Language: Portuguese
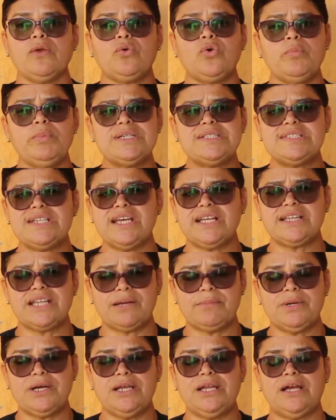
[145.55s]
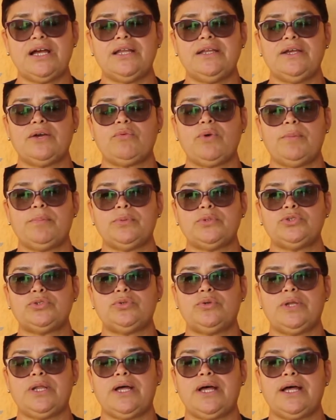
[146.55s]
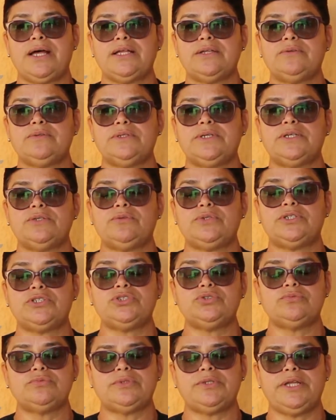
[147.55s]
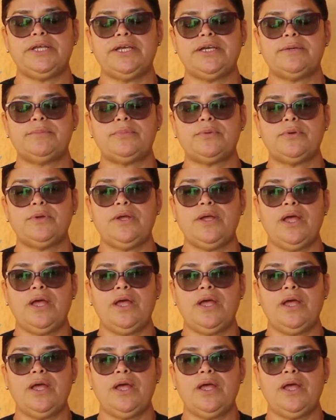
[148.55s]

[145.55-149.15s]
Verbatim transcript: Comecei a trabalhar né, com apostolado né, durante um tempo.